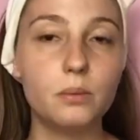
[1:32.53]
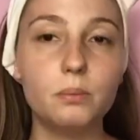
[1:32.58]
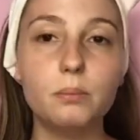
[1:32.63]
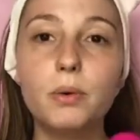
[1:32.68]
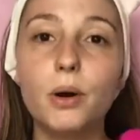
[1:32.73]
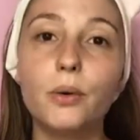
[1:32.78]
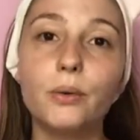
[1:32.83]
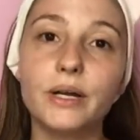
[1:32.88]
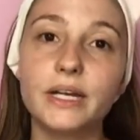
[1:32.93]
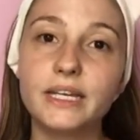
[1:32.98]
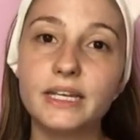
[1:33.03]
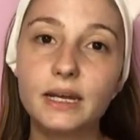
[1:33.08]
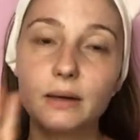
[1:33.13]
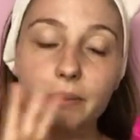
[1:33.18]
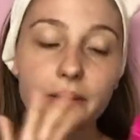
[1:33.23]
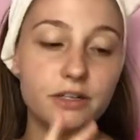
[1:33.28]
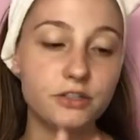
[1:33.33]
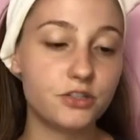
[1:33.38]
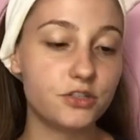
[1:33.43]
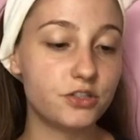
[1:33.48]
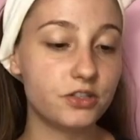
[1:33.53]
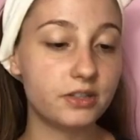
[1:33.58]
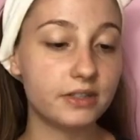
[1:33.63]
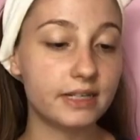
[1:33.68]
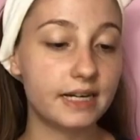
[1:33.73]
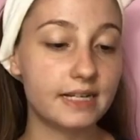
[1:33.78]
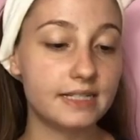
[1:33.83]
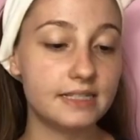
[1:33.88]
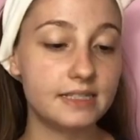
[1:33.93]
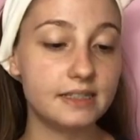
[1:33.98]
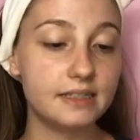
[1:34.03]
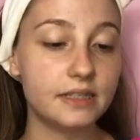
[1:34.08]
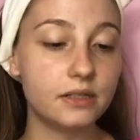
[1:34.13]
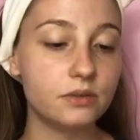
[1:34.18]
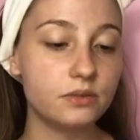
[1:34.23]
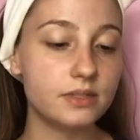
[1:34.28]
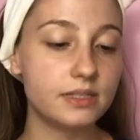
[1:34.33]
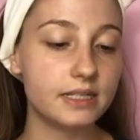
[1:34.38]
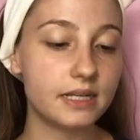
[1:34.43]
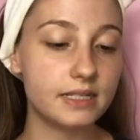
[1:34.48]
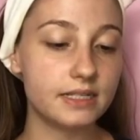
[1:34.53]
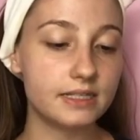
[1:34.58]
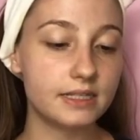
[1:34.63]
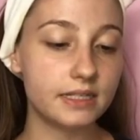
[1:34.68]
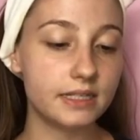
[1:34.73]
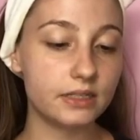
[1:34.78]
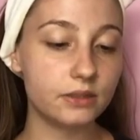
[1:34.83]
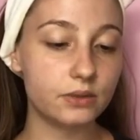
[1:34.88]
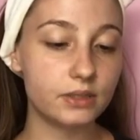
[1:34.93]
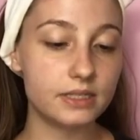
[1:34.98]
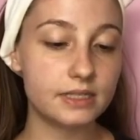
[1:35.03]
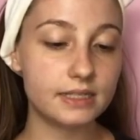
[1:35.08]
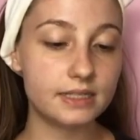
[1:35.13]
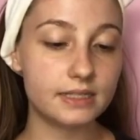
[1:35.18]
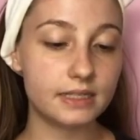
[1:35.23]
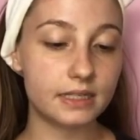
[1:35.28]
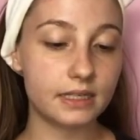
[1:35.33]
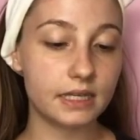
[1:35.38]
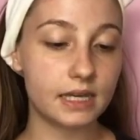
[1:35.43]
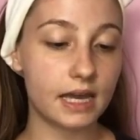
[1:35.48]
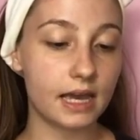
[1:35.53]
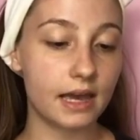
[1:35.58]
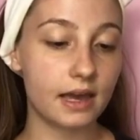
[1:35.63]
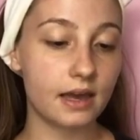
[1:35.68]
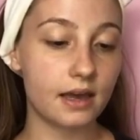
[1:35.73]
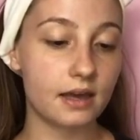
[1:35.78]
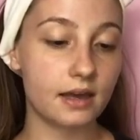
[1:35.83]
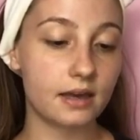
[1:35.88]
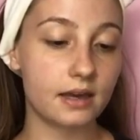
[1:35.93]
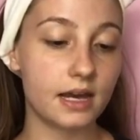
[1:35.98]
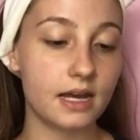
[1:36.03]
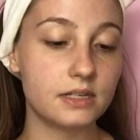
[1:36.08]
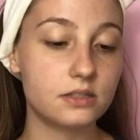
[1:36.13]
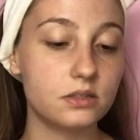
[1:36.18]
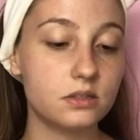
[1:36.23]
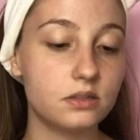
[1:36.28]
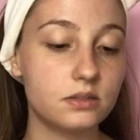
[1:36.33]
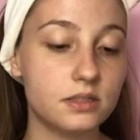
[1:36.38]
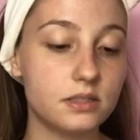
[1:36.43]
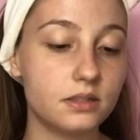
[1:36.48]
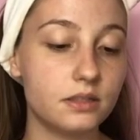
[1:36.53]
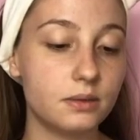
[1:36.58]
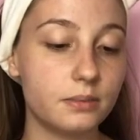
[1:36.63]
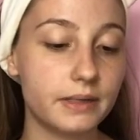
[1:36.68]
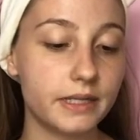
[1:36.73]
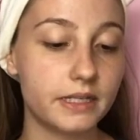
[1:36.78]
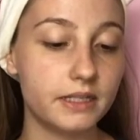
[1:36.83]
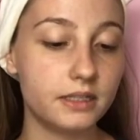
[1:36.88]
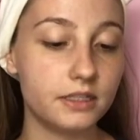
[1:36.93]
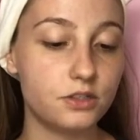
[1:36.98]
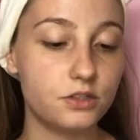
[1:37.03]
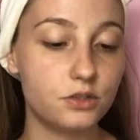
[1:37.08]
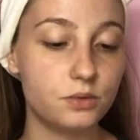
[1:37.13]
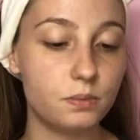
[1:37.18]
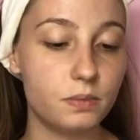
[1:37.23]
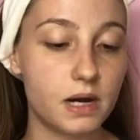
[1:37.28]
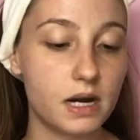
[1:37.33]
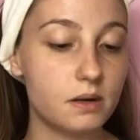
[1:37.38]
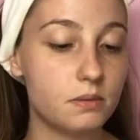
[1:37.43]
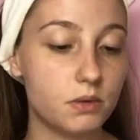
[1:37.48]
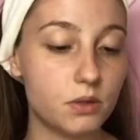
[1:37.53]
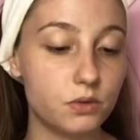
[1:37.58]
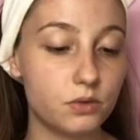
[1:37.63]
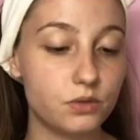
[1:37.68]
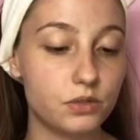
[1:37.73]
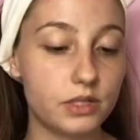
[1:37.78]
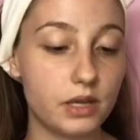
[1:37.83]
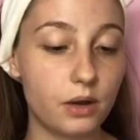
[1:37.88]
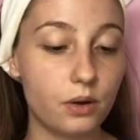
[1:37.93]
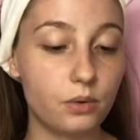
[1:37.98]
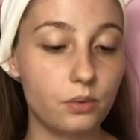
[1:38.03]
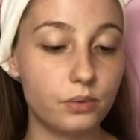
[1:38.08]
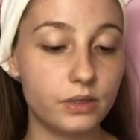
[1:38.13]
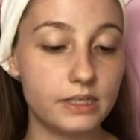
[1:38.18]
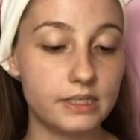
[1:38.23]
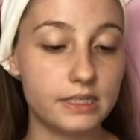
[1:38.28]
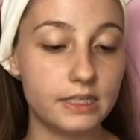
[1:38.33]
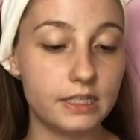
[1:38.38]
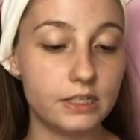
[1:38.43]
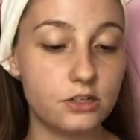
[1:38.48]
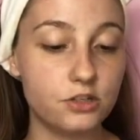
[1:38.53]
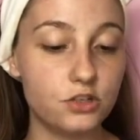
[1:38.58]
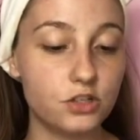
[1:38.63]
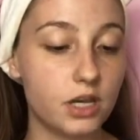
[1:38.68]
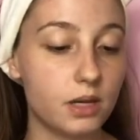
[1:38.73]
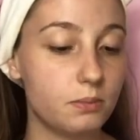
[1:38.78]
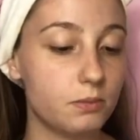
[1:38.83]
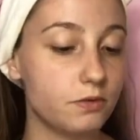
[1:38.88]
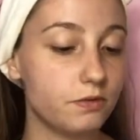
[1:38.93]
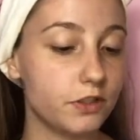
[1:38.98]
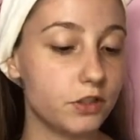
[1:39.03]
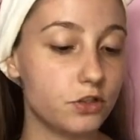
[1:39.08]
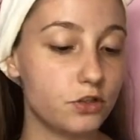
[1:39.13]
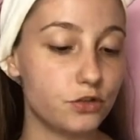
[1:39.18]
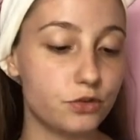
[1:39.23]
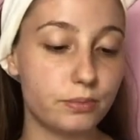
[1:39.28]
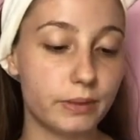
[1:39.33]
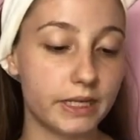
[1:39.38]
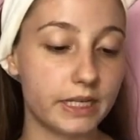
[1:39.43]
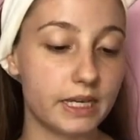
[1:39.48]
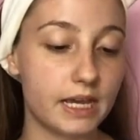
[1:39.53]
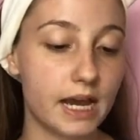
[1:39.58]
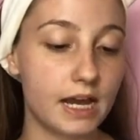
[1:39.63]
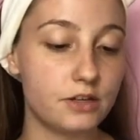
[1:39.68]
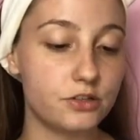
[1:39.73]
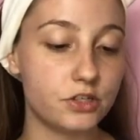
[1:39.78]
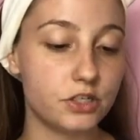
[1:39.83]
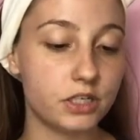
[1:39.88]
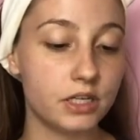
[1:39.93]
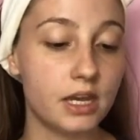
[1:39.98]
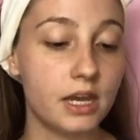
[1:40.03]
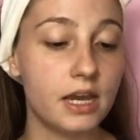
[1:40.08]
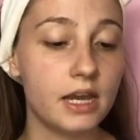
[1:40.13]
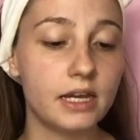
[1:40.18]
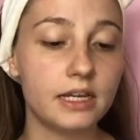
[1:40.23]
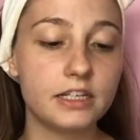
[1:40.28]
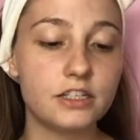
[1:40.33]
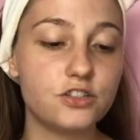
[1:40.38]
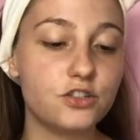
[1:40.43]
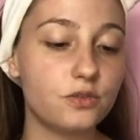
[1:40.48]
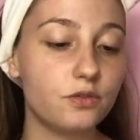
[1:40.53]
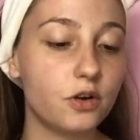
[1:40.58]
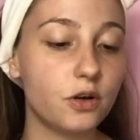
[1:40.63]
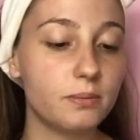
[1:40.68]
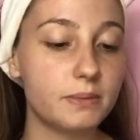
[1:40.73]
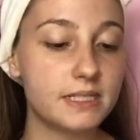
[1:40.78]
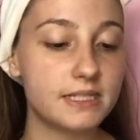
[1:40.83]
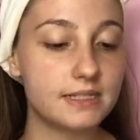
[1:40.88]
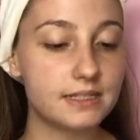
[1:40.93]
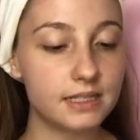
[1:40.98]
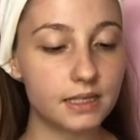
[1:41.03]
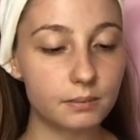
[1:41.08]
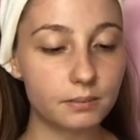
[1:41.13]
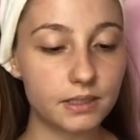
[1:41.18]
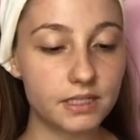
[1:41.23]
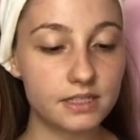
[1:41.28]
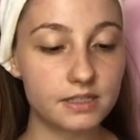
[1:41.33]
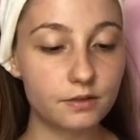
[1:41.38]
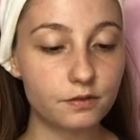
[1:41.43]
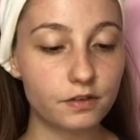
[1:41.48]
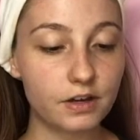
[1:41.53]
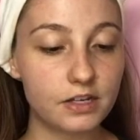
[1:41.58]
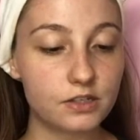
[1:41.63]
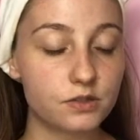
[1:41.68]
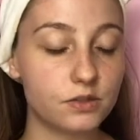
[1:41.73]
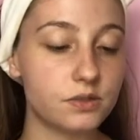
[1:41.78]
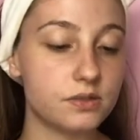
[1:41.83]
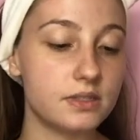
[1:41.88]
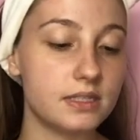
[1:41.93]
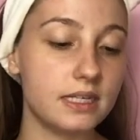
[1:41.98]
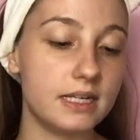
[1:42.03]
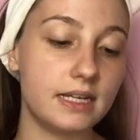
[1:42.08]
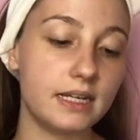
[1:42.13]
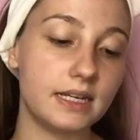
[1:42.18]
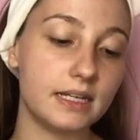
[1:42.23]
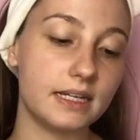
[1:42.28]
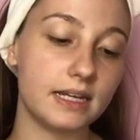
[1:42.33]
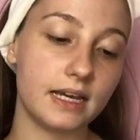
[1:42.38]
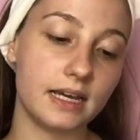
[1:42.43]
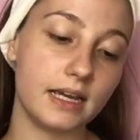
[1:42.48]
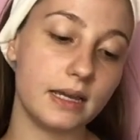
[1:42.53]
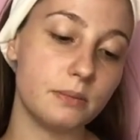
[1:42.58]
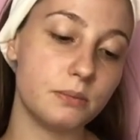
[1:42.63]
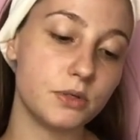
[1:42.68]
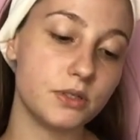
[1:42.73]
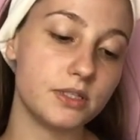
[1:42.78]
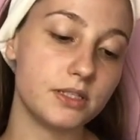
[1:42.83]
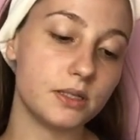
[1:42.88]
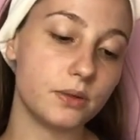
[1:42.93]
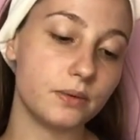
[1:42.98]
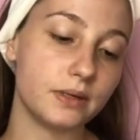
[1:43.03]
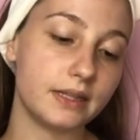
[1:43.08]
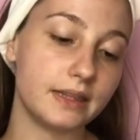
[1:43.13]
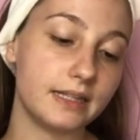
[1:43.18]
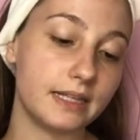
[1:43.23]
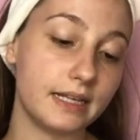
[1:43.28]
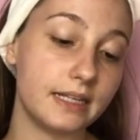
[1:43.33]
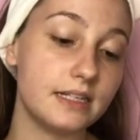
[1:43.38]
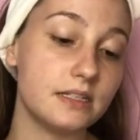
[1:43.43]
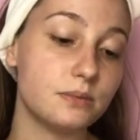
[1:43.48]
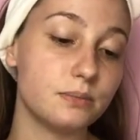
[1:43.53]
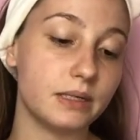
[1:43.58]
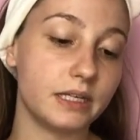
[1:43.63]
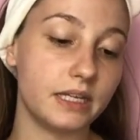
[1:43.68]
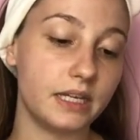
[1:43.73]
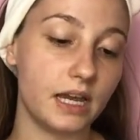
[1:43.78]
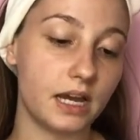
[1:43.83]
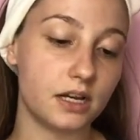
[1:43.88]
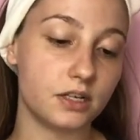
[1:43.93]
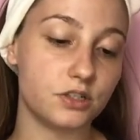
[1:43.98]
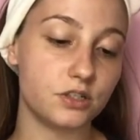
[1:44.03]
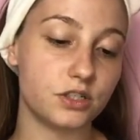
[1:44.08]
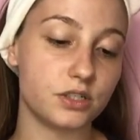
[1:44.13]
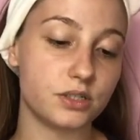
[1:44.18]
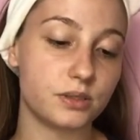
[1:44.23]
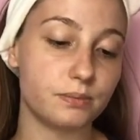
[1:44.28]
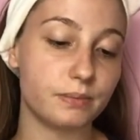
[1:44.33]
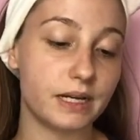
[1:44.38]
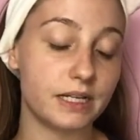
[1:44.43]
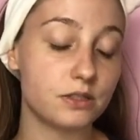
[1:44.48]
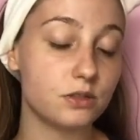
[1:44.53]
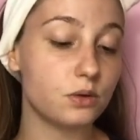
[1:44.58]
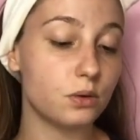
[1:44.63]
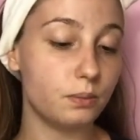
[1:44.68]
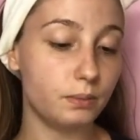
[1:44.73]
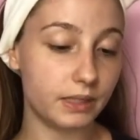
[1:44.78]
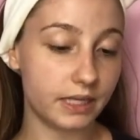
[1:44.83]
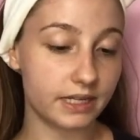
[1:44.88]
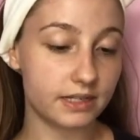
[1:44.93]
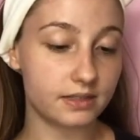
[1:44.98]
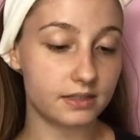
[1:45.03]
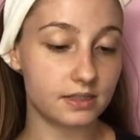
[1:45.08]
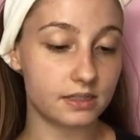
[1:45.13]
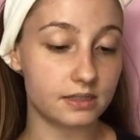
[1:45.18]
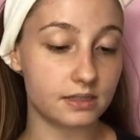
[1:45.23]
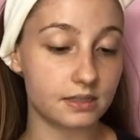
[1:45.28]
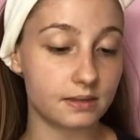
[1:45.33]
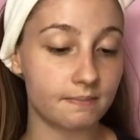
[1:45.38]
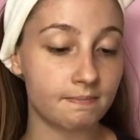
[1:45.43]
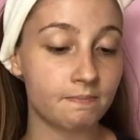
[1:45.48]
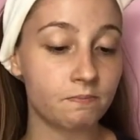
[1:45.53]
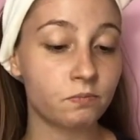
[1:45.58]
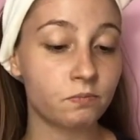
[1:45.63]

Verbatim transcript: Bom, aqui na parte de trás, então, está escrito assim: é, a solução demaquilante Barbels é um excelente removedor de maquiagem que, de forma simples e fácil, auxilia na remoção até das maquiagens mais complexas.